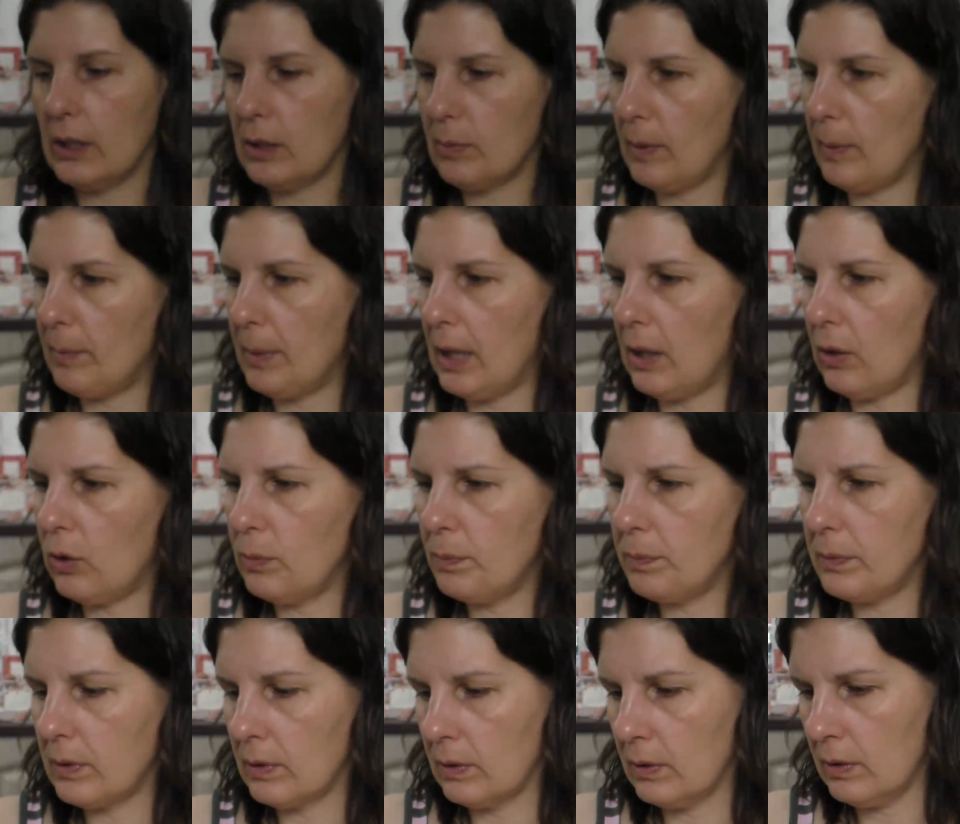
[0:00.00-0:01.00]
ich jetzt mal
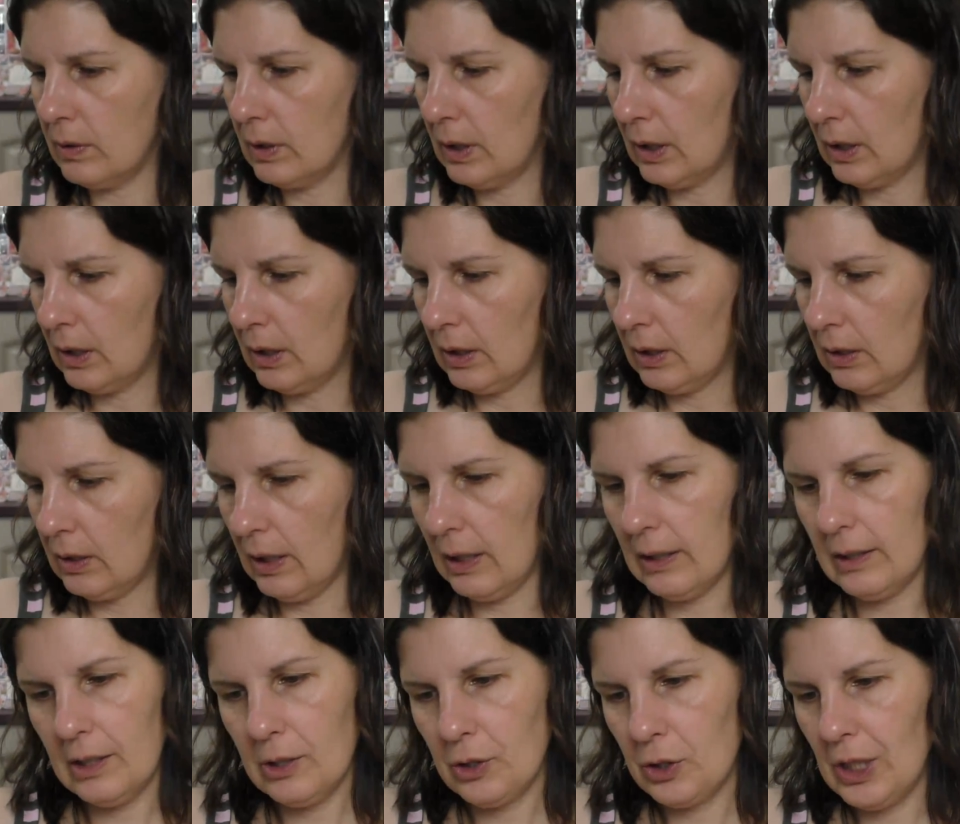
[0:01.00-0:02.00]
behaupten. Ja,
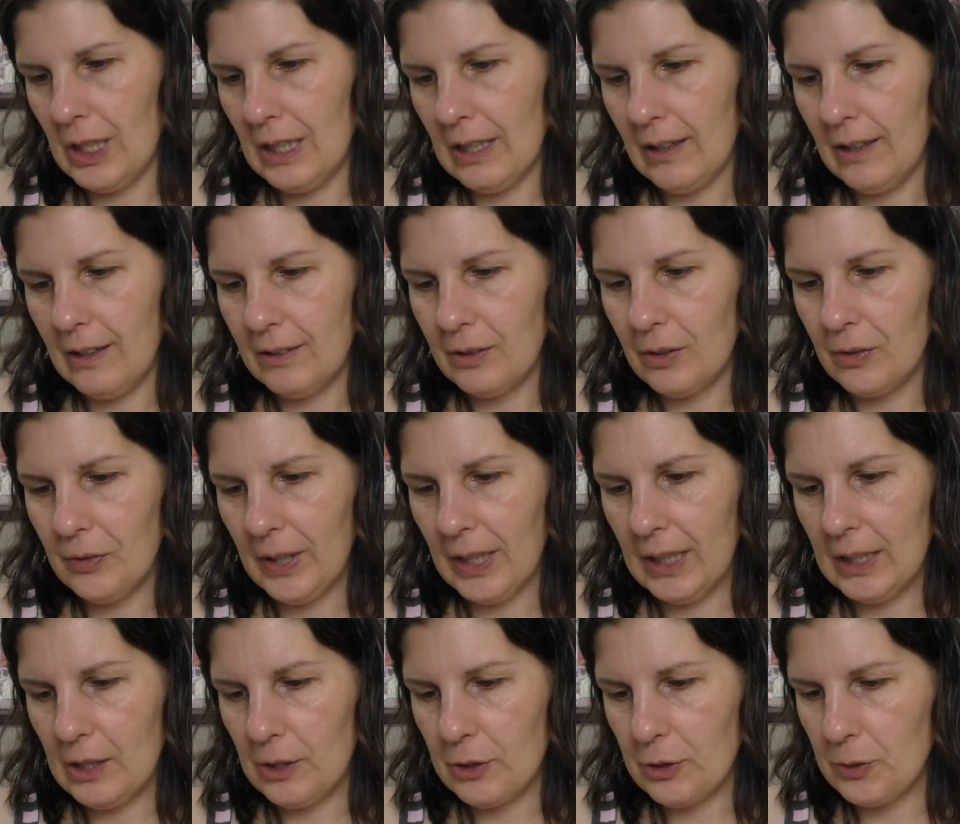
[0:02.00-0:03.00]
hier steht alles auf
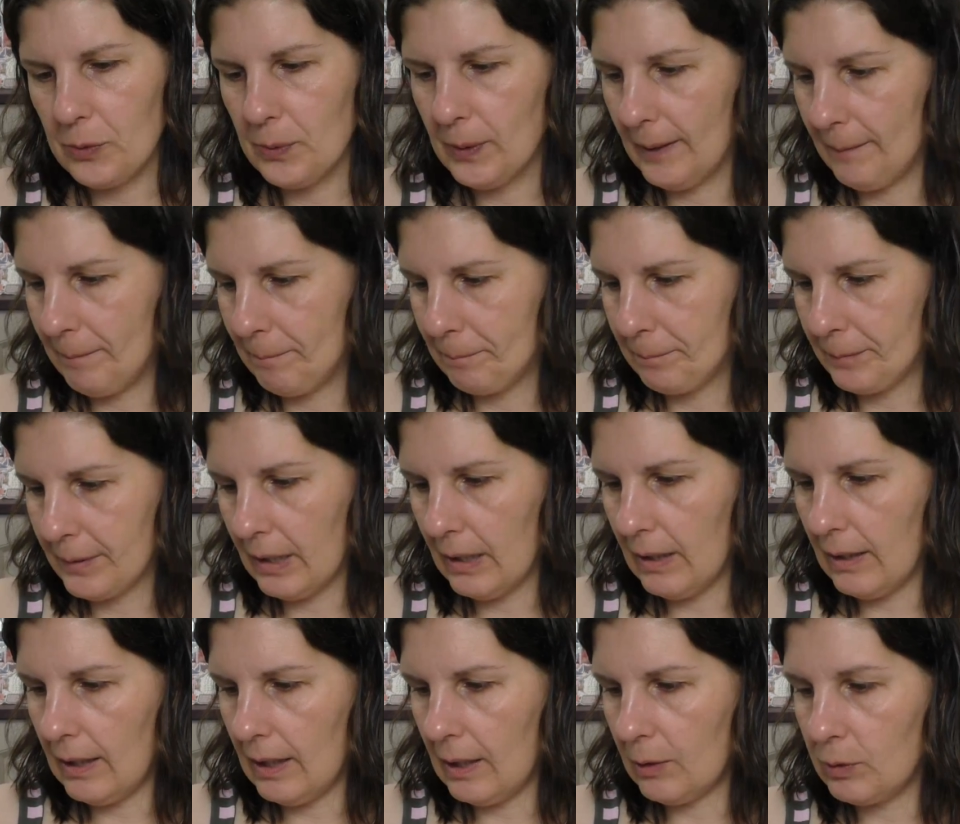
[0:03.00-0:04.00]
Englisch nur.
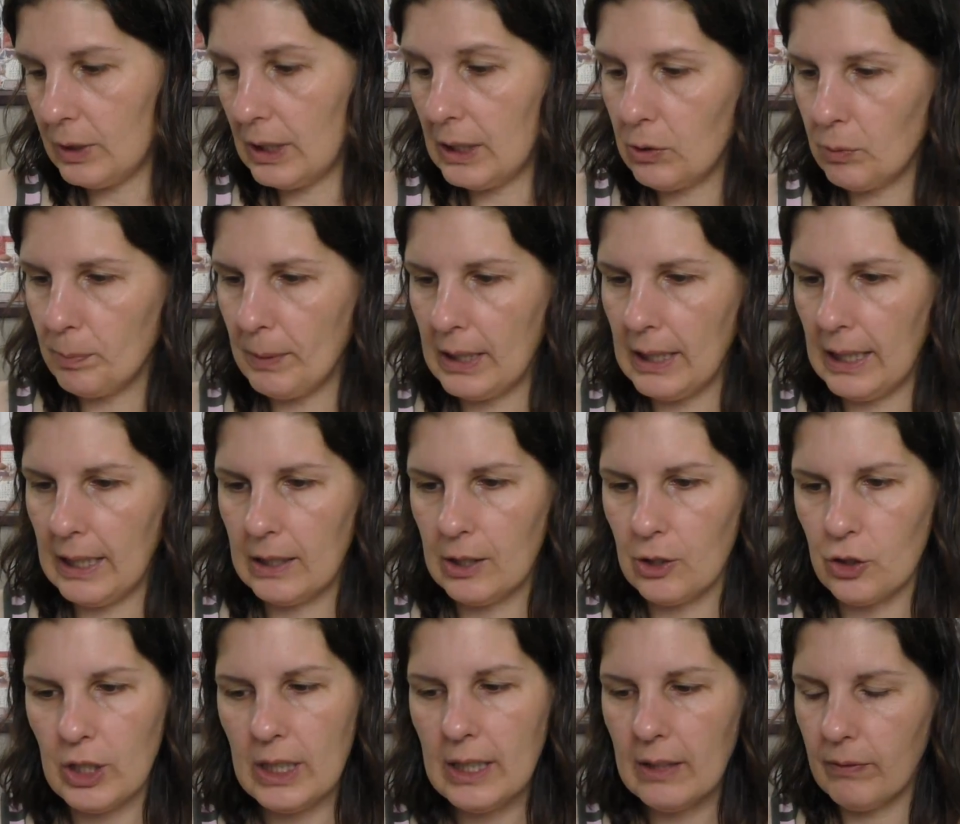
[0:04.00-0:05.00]
Ah, und ich und mein
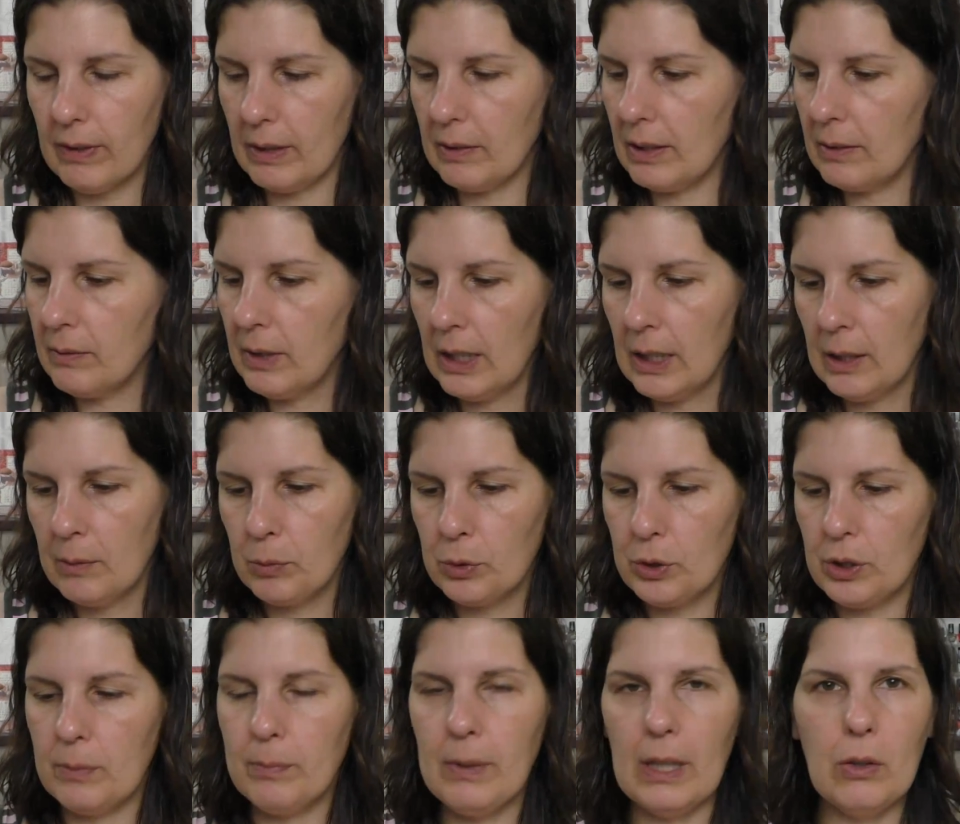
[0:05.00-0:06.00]
Englisch. Irgendwann
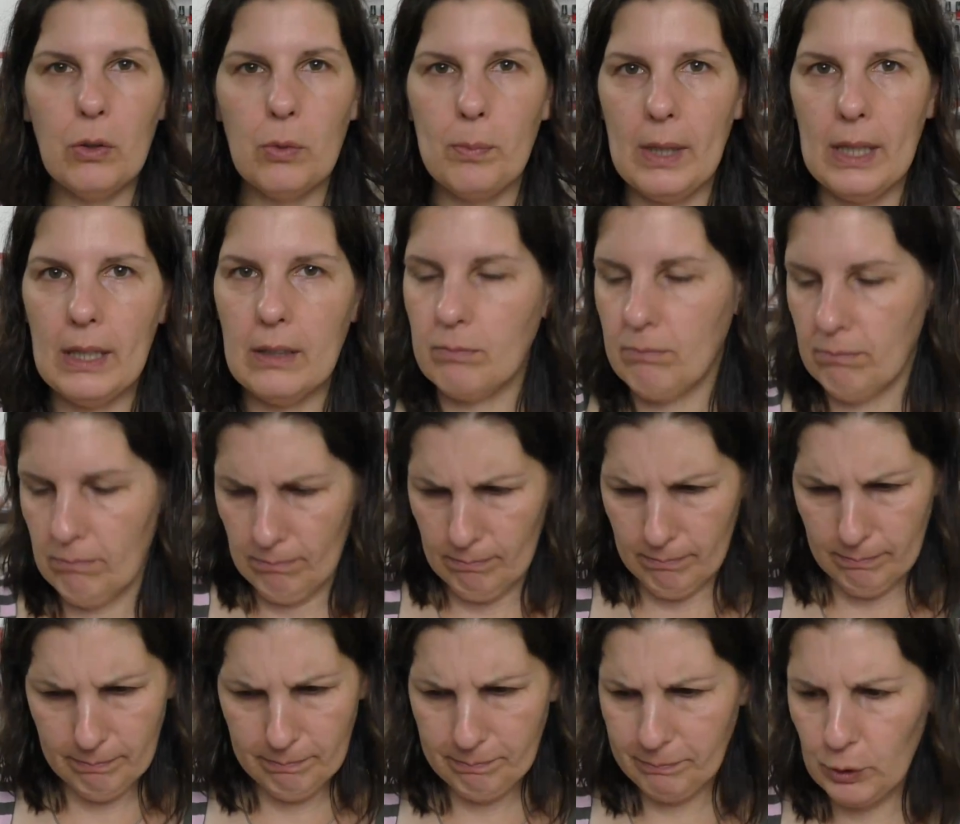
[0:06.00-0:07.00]
muss ich mal nochmal
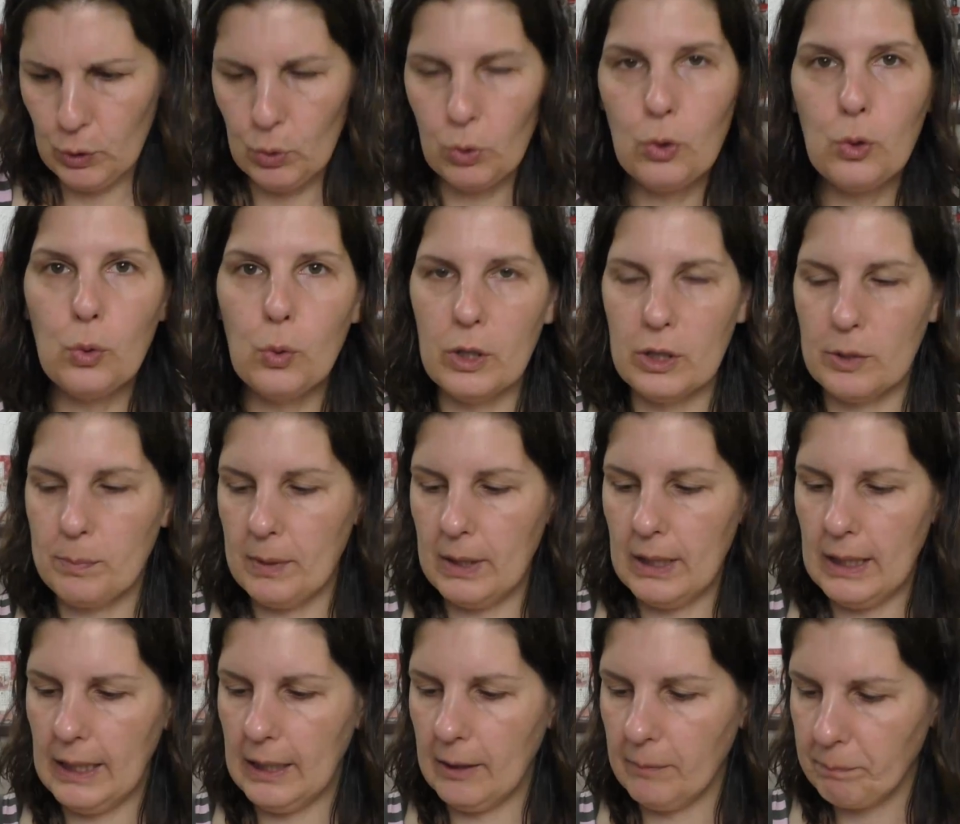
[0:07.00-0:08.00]
so einen Kurs
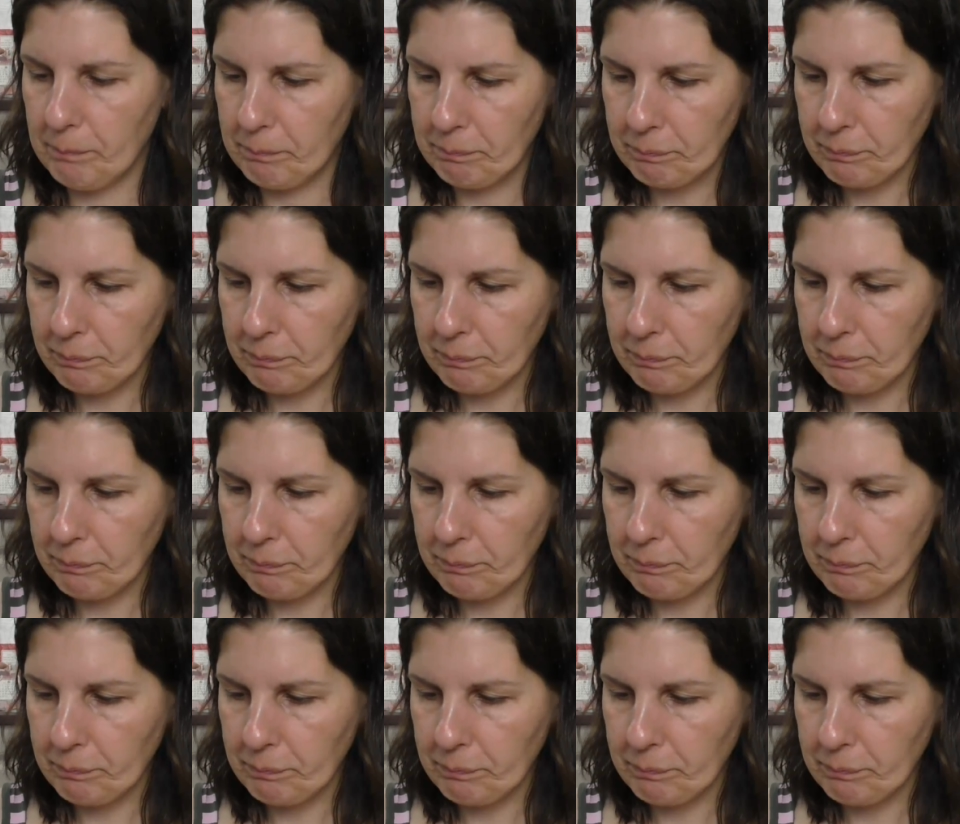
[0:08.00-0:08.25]
belegen.